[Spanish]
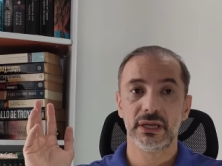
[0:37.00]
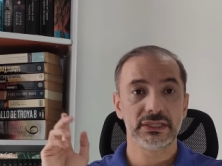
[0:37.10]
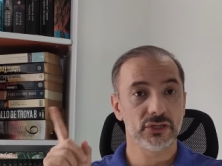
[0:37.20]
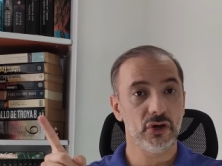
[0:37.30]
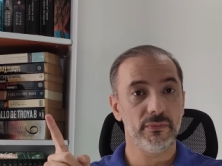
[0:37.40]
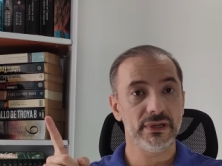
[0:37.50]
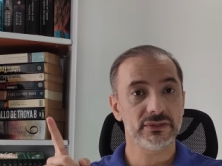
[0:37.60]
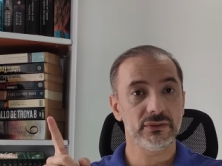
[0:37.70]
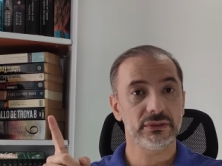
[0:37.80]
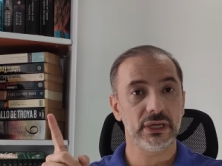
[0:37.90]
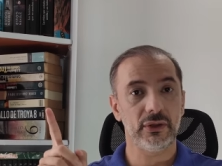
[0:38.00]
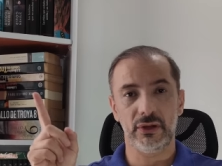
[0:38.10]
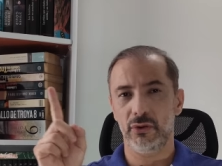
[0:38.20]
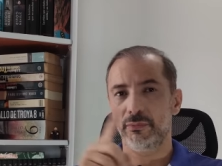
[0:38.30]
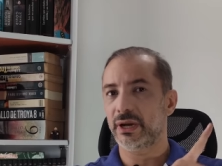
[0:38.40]
Si no lo has visto, te lo
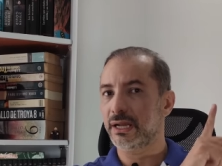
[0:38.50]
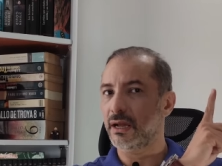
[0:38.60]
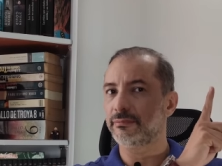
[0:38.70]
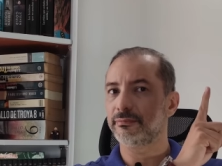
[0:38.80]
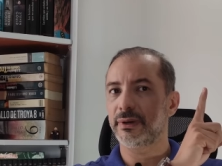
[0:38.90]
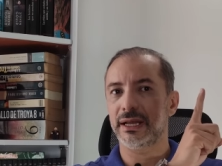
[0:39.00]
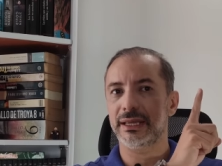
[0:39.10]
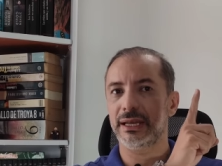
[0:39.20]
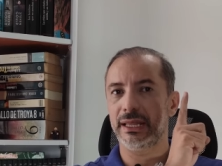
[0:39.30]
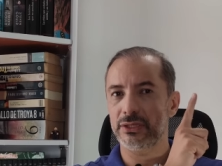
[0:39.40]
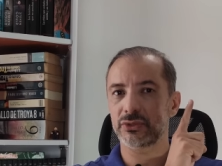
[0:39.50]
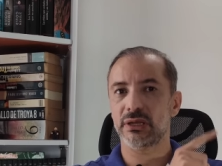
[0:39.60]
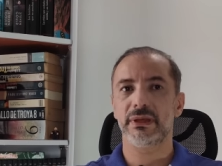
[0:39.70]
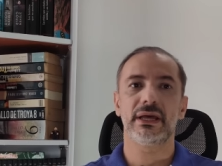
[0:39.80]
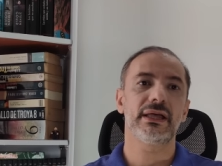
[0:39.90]
dejo por acá para que le des una
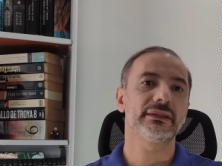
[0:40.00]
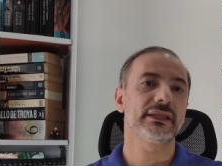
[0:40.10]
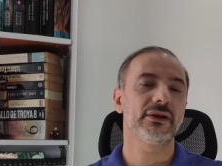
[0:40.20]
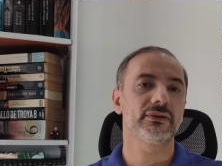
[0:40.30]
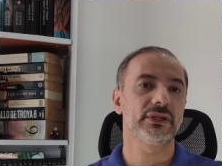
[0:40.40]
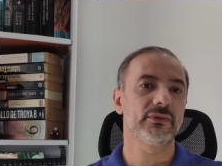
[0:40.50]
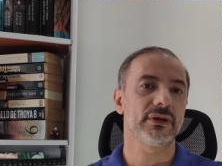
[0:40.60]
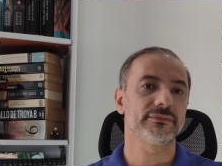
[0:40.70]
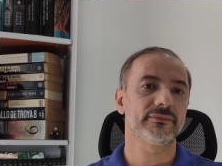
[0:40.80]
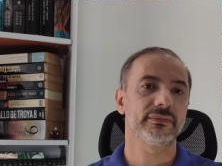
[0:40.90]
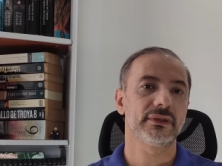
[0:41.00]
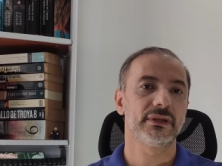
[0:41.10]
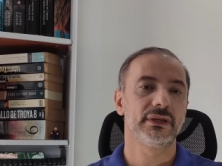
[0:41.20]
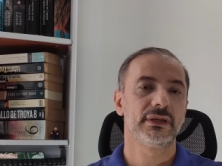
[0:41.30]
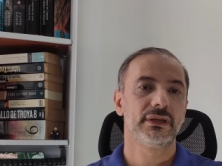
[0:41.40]
mirada antes de continuar.
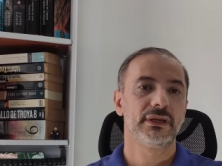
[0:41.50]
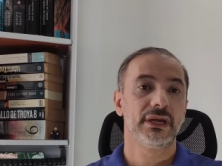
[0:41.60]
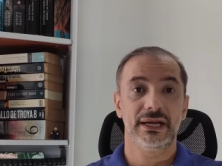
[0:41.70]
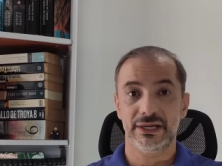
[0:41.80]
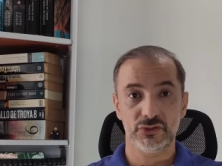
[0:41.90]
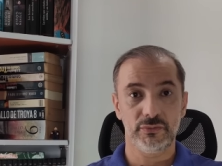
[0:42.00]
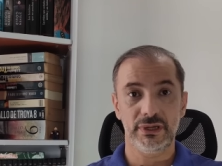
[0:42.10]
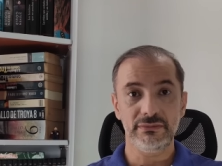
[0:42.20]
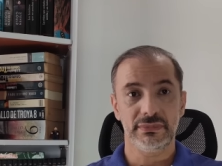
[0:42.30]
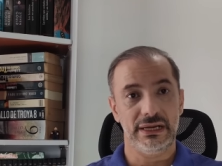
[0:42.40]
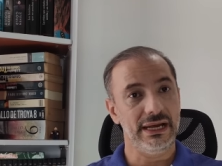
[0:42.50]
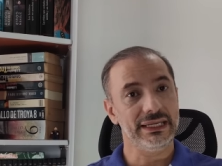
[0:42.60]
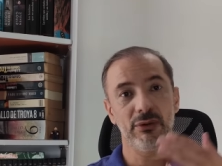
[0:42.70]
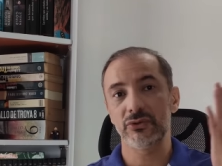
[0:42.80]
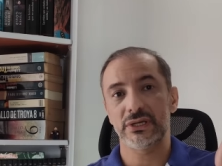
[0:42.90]
En resumen, hay
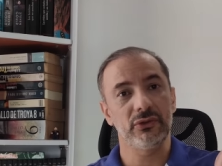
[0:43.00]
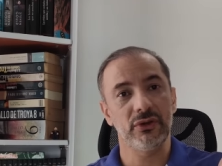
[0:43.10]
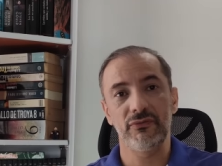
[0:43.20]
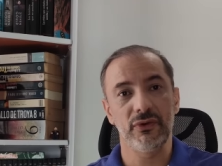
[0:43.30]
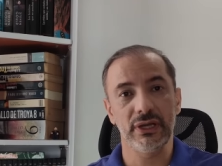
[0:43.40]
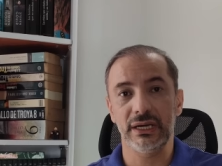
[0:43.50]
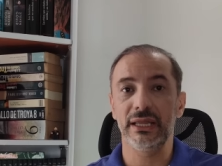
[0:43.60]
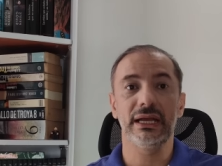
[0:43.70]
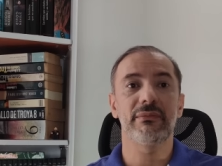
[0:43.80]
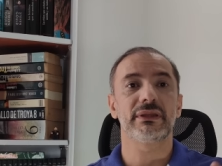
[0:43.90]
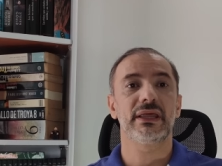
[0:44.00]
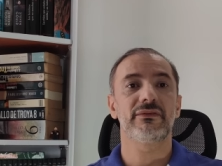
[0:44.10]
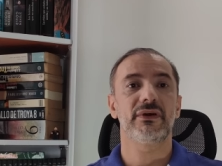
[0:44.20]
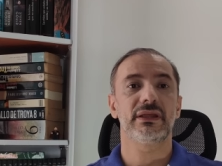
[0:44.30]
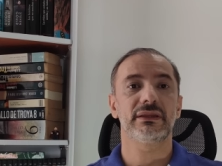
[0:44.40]
que buscar otro enfoque radicalmente
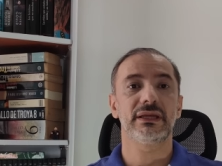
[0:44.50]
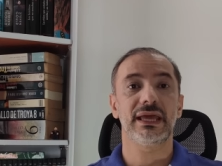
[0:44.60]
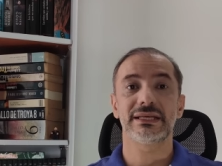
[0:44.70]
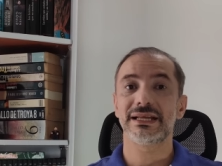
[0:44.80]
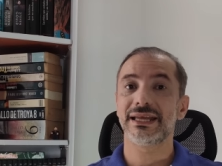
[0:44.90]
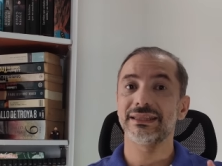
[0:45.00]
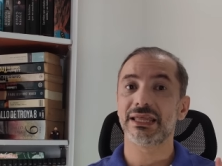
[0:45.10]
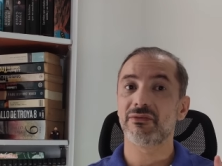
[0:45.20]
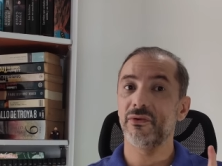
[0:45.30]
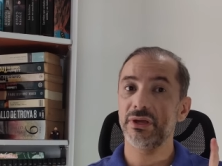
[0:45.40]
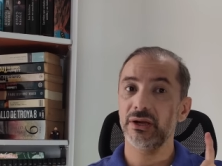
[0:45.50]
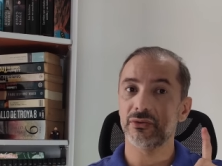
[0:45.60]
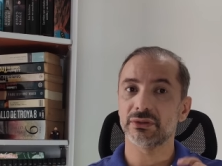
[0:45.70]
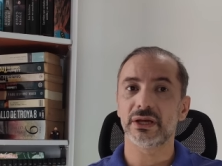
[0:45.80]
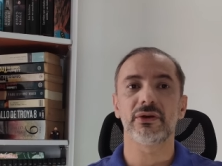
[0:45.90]
diferente que es el que te voy a
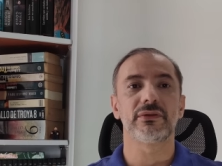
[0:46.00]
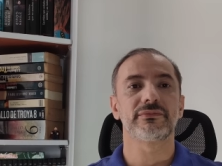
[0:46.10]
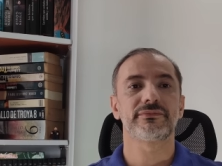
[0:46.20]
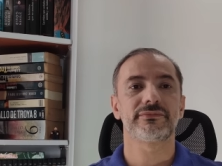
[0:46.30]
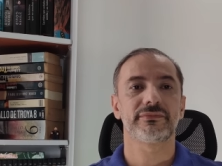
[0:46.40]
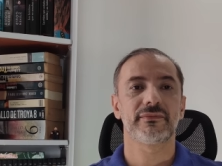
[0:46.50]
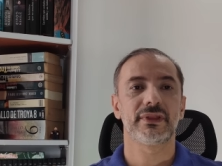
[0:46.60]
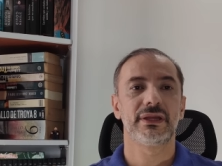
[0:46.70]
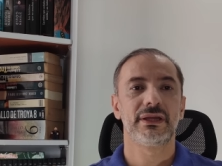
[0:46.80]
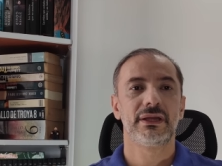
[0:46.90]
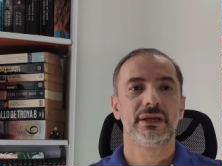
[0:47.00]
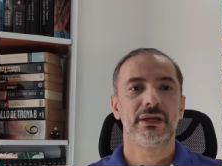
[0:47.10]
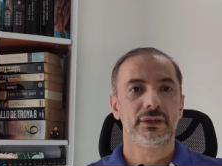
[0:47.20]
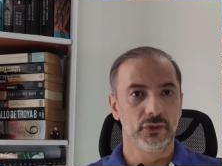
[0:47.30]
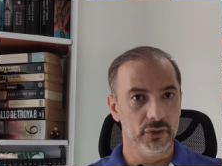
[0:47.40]
contar hoy.
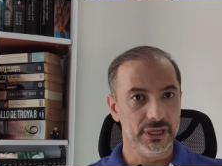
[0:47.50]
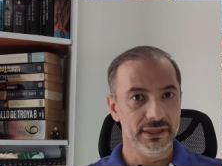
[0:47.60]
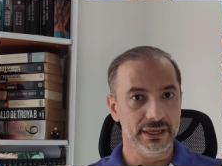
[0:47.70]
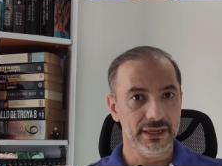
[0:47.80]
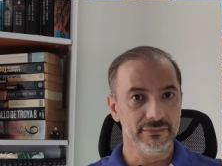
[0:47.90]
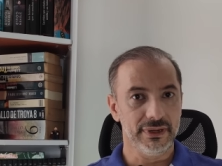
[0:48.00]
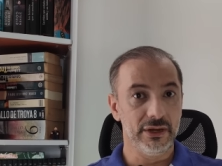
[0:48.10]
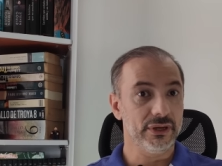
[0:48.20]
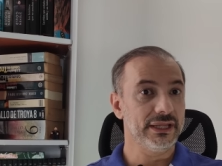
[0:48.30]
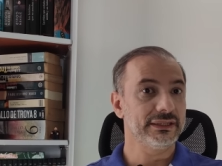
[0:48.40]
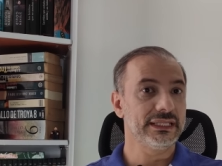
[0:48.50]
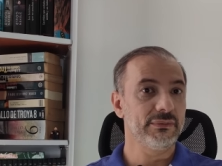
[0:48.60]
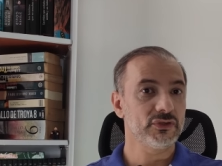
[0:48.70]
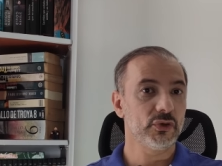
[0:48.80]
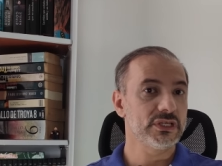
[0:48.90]
Todo radica en lo que
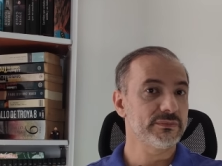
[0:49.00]
entendemos como